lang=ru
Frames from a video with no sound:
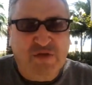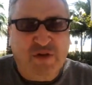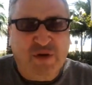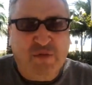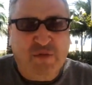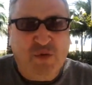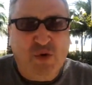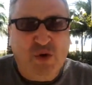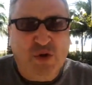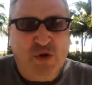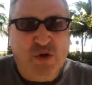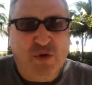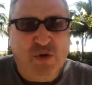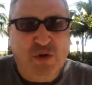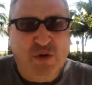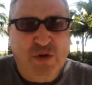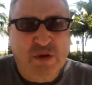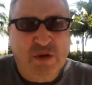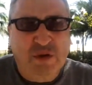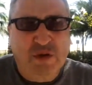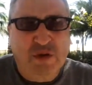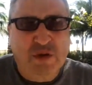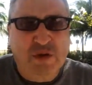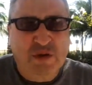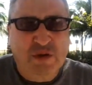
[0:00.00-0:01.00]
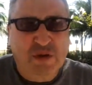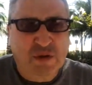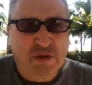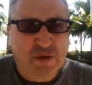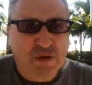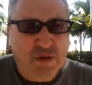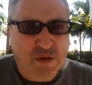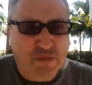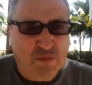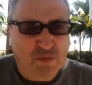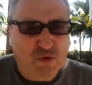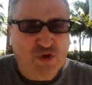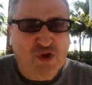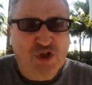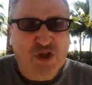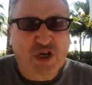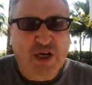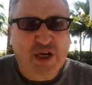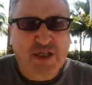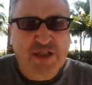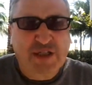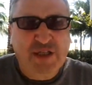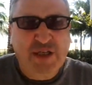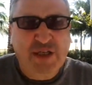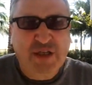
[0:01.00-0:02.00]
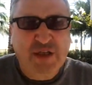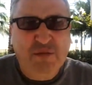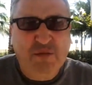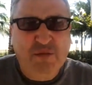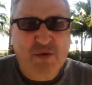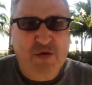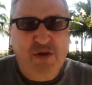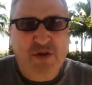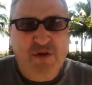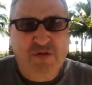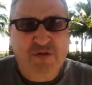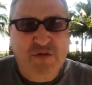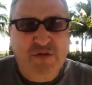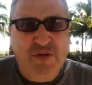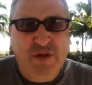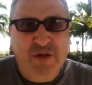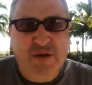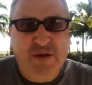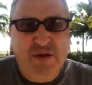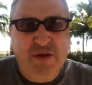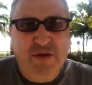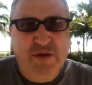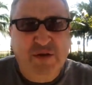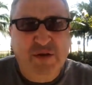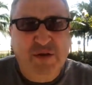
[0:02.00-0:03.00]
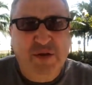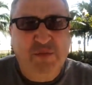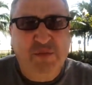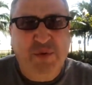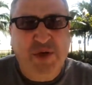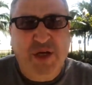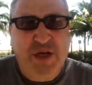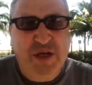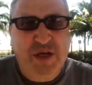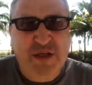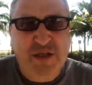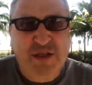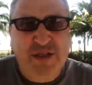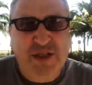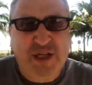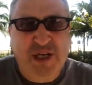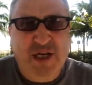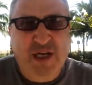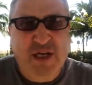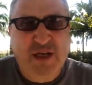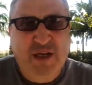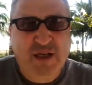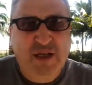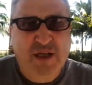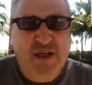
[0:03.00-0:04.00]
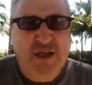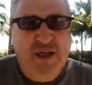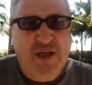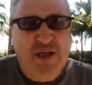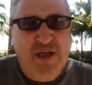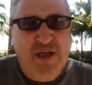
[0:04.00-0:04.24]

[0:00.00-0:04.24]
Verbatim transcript: свободу, муджахадин против э, империи зла –